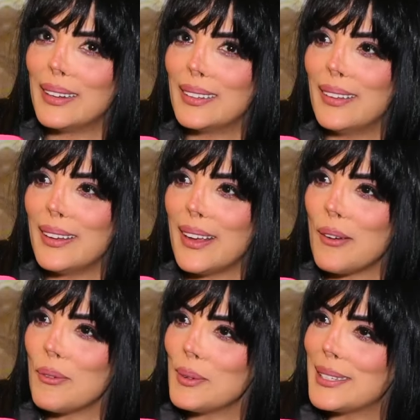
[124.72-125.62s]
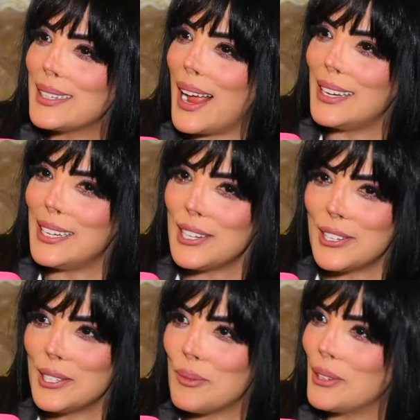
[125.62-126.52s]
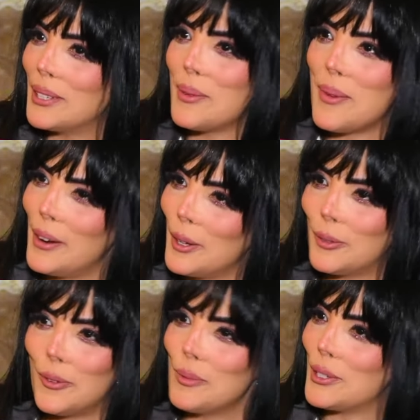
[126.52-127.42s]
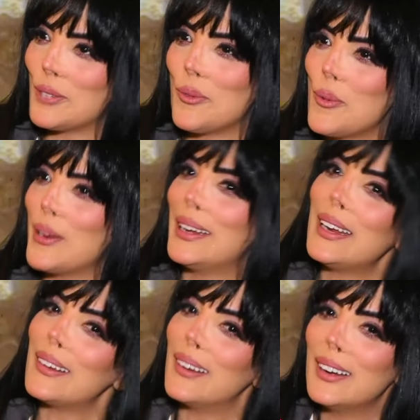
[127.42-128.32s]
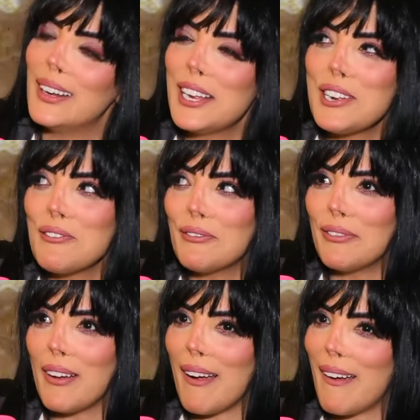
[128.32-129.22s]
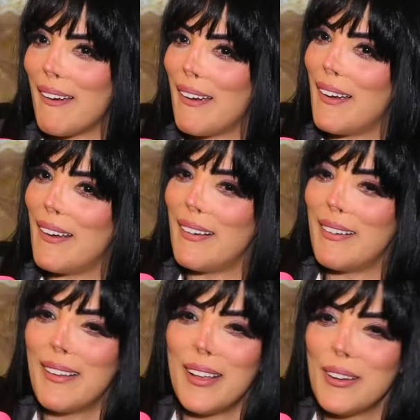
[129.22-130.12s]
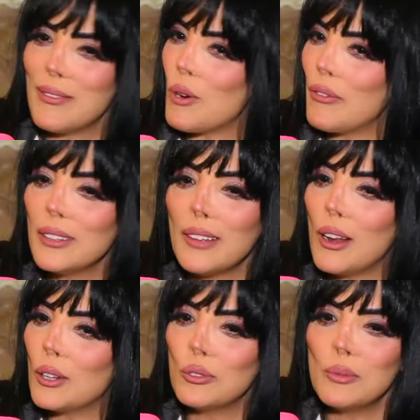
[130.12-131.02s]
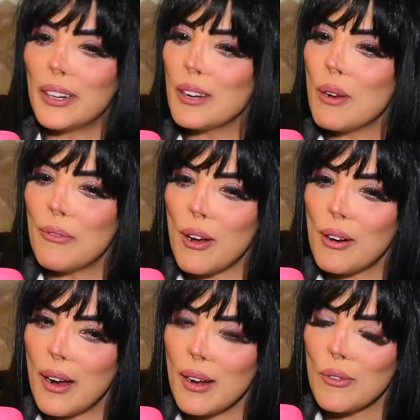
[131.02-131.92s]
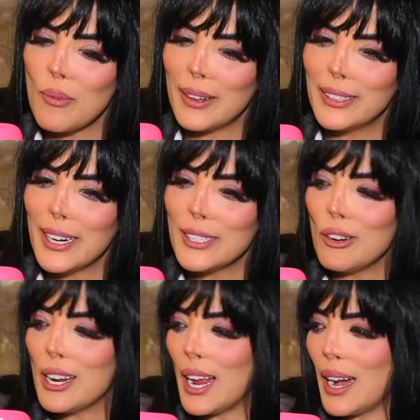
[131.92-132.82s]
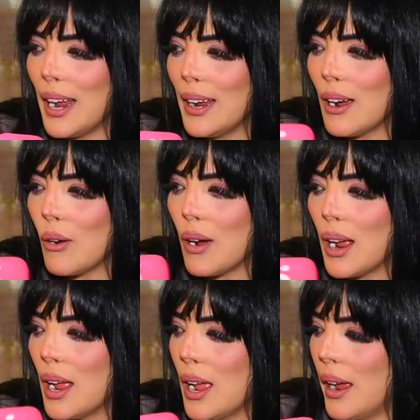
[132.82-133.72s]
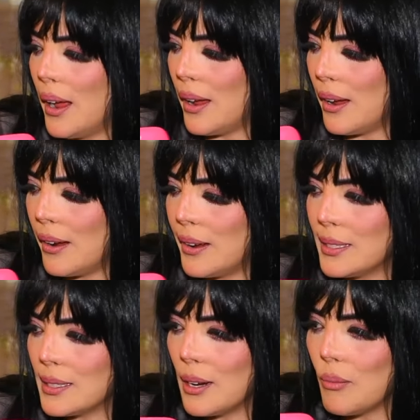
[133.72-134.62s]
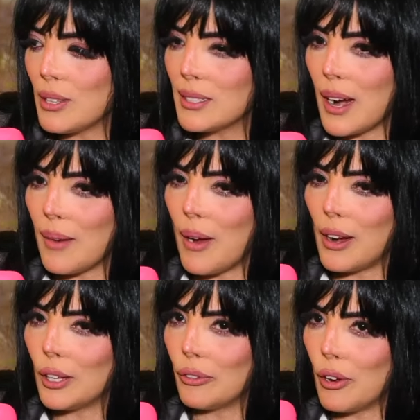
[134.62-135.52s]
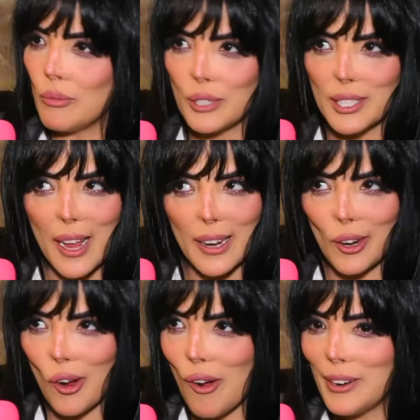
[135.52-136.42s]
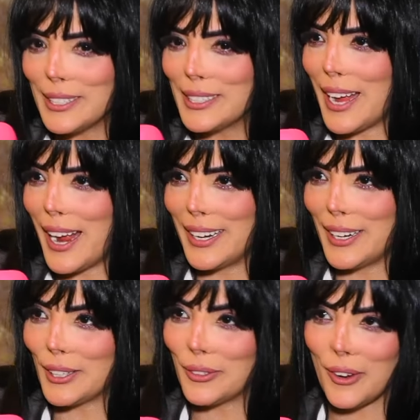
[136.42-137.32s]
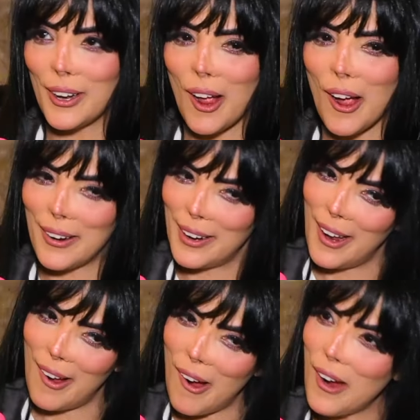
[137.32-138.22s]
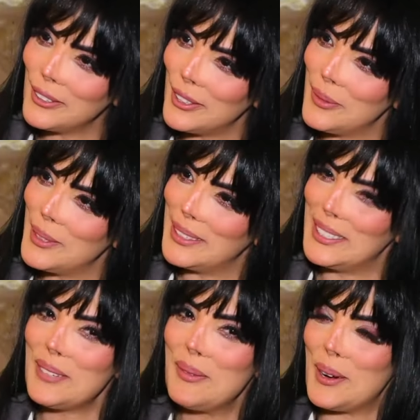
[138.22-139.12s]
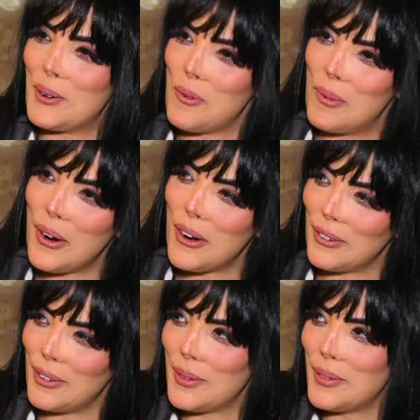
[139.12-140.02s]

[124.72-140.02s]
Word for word: لي هديه ما تزعليش انت ممكن تبقي مع الاطفال مش لازم يبقوا منك ف وافقت على طول من غير ما افكر وبعدين عايزه اقول لك على حاجه هو آه، المسرح مع الاطفال مش سهل خالص يعني الاطفال اكتر بكتير من الكبار ف...